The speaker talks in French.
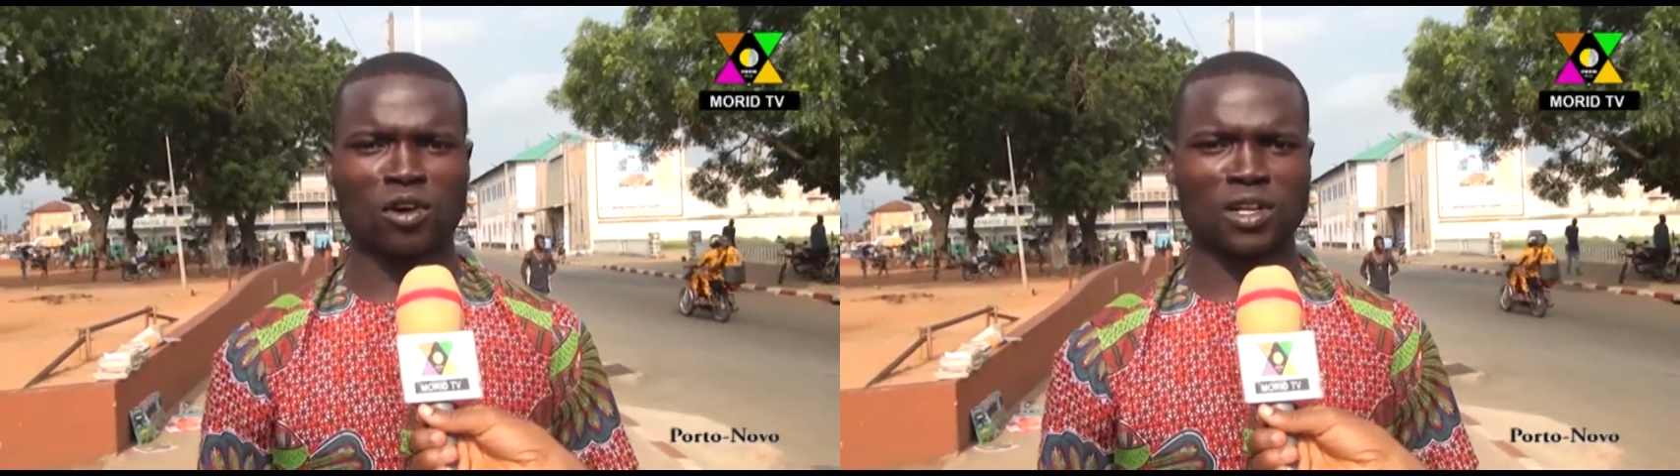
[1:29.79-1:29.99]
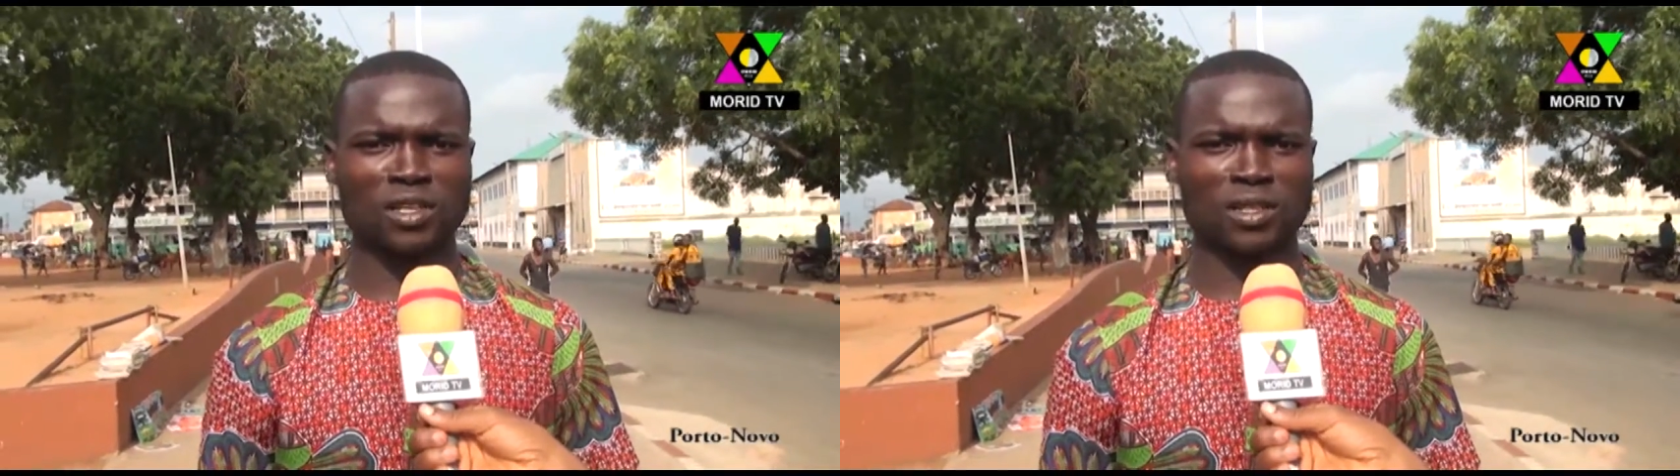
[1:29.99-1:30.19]

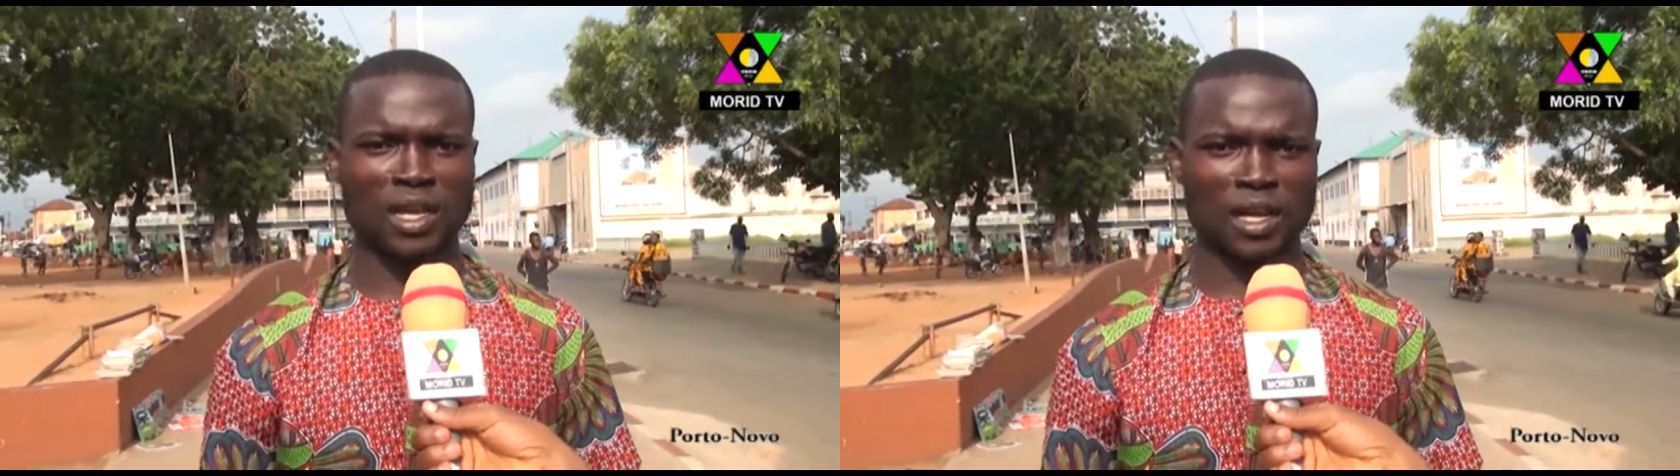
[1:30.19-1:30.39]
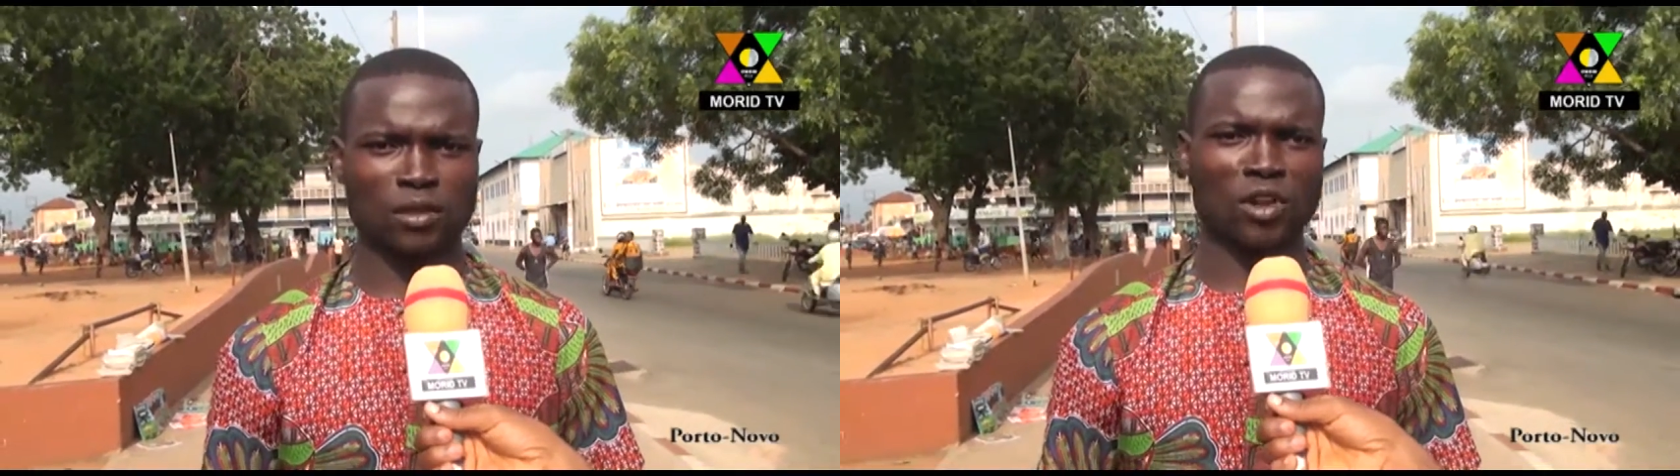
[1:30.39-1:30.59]
On
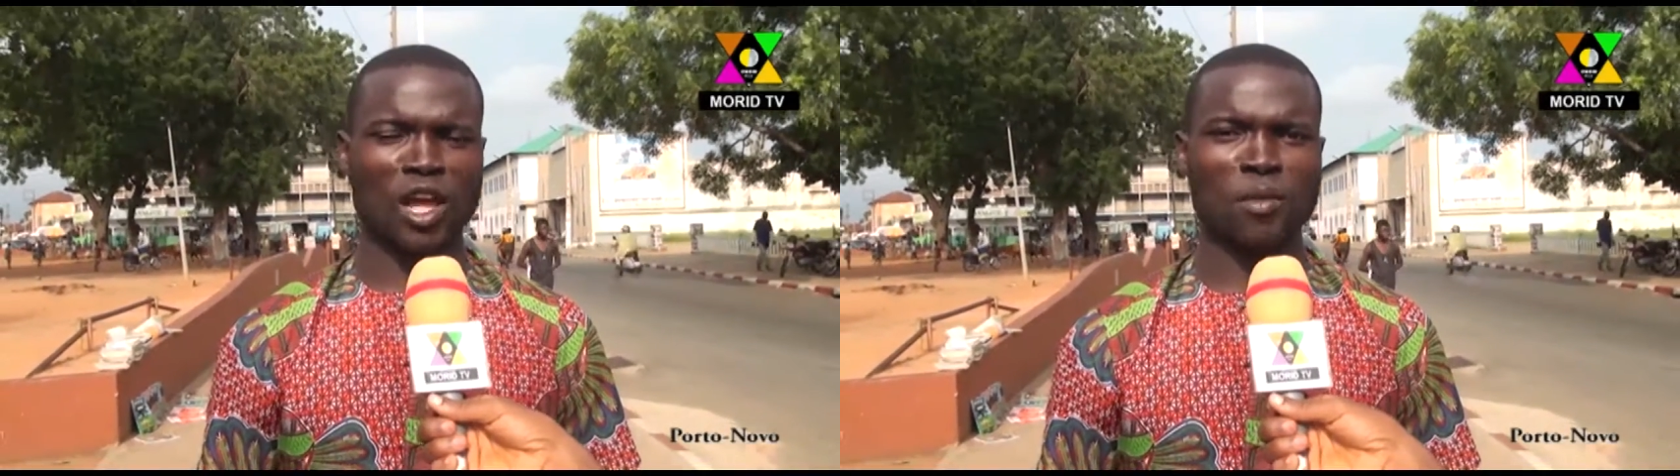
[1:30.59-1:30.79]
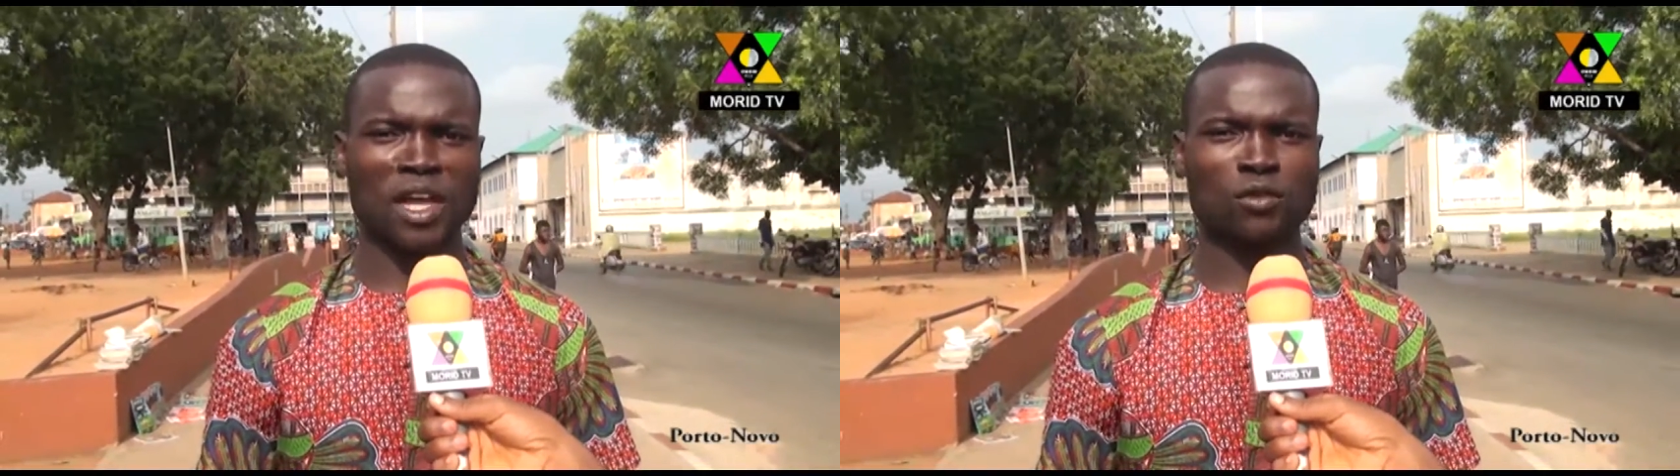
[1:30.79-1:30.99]
essaie de
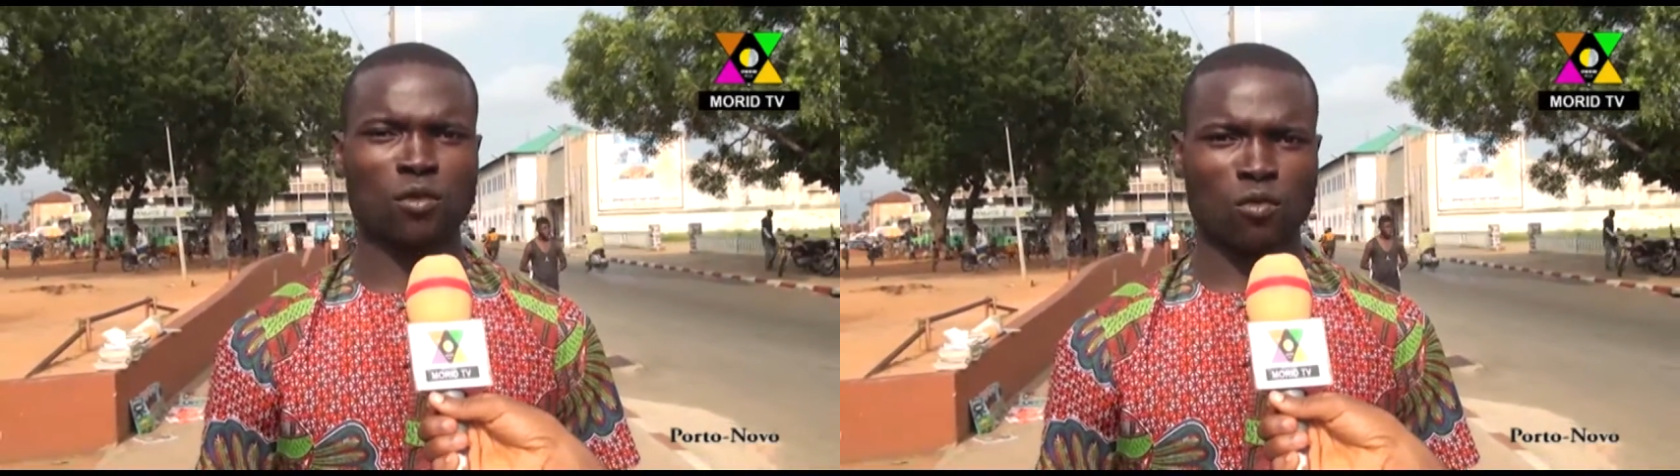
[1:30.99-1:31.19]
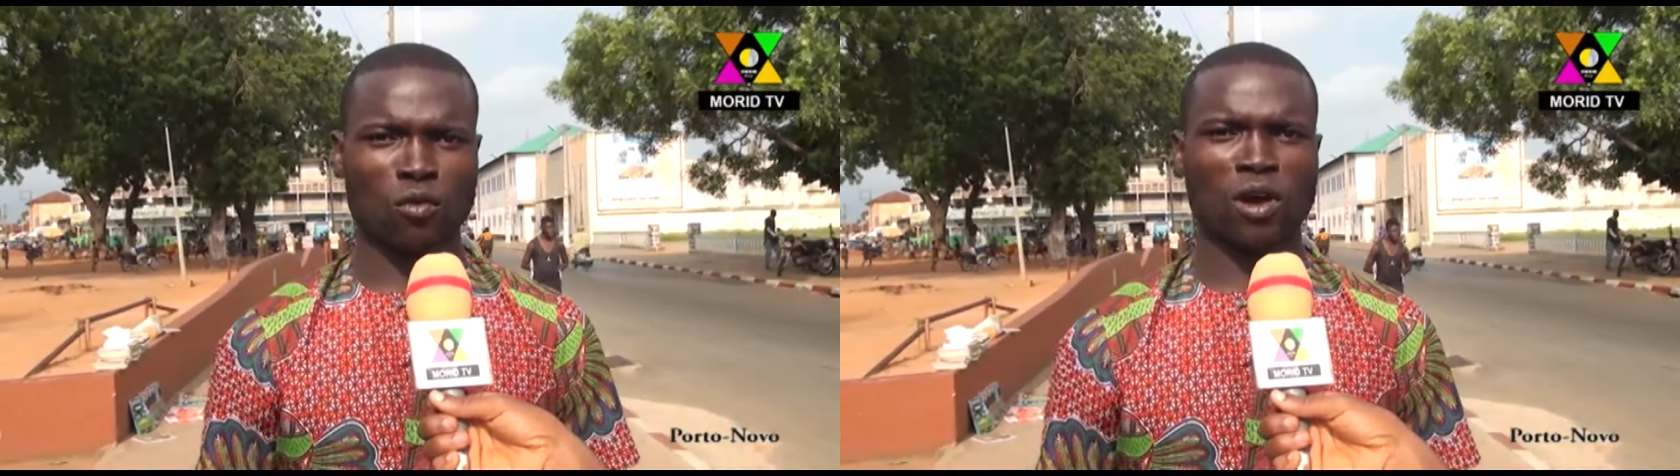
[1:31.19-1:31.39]
les mettre
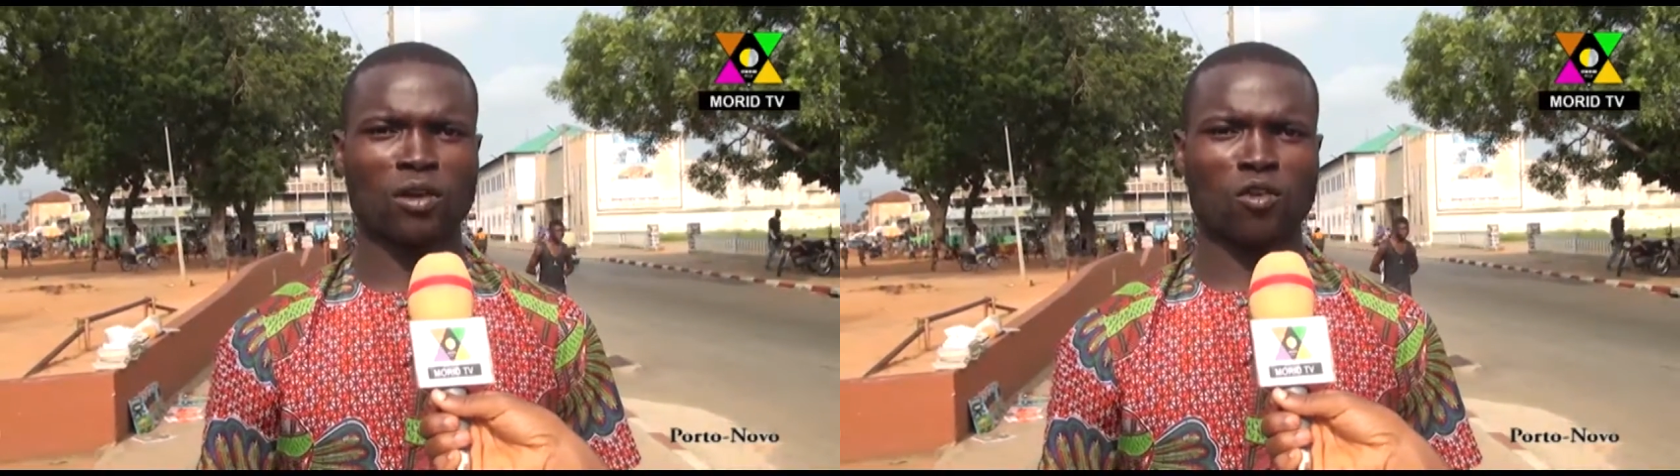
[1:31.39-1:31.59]
au courant